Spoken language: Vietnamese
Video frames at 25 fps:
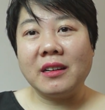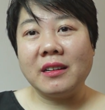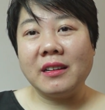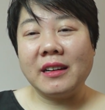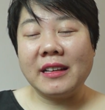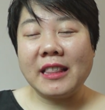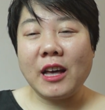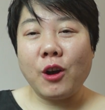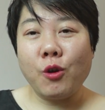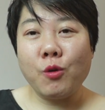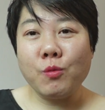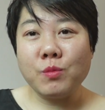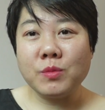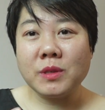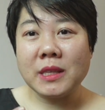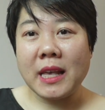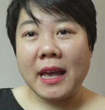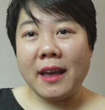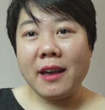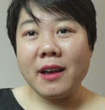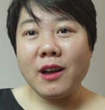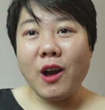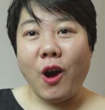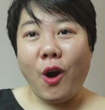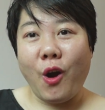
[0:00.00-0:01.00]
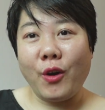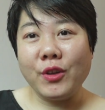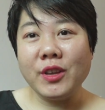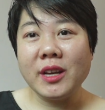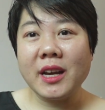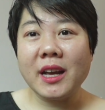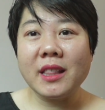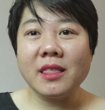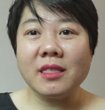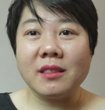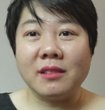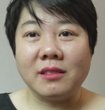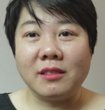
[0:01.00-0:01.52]
người ta cũng sẽ có những
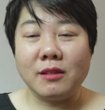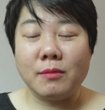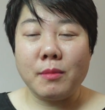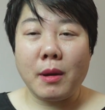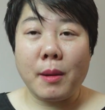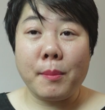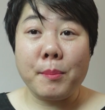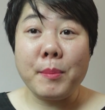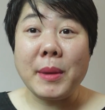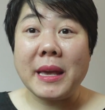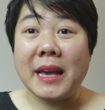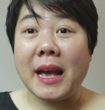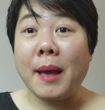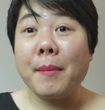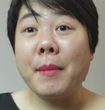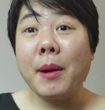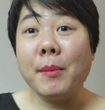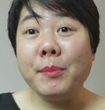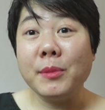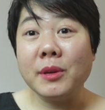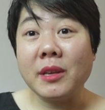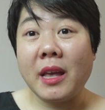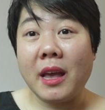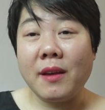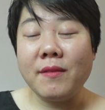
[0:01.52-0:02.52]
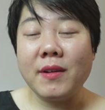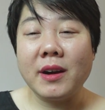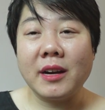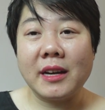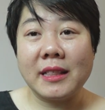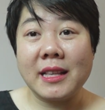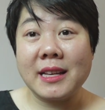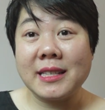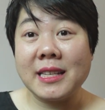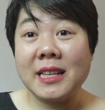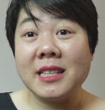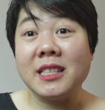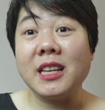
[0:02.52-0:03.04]
cái từ mà bị ghép âm như thế và người
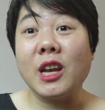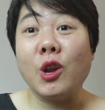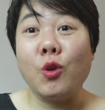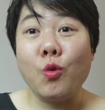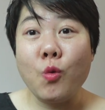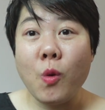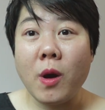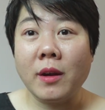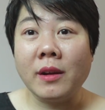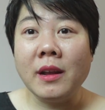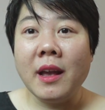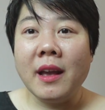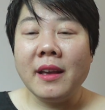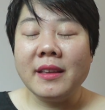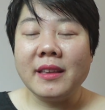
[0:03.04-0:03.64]
ta sẽ dạy luôn